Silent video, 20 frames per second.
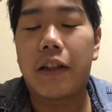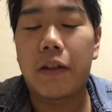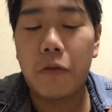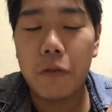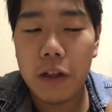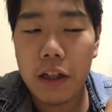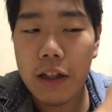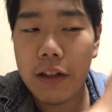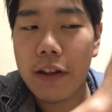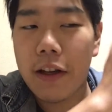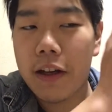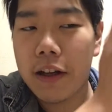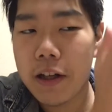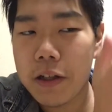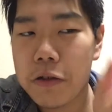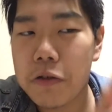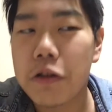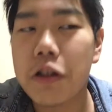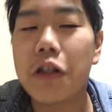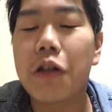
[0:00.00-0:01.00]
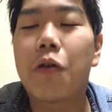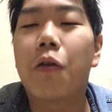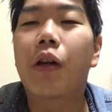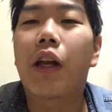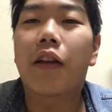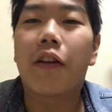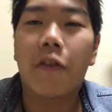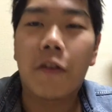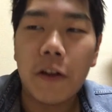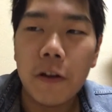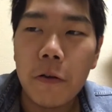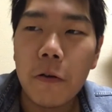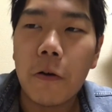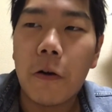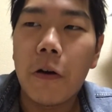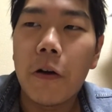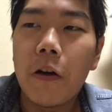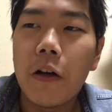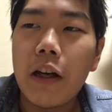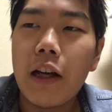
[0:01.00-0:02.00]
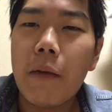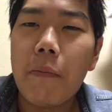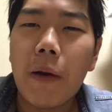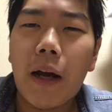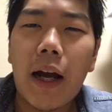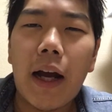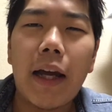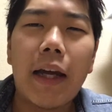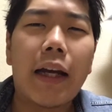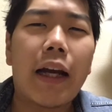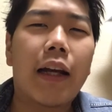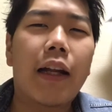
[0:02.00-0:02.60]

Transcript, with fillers: お兄さんが主人公なんですけどやっぱ海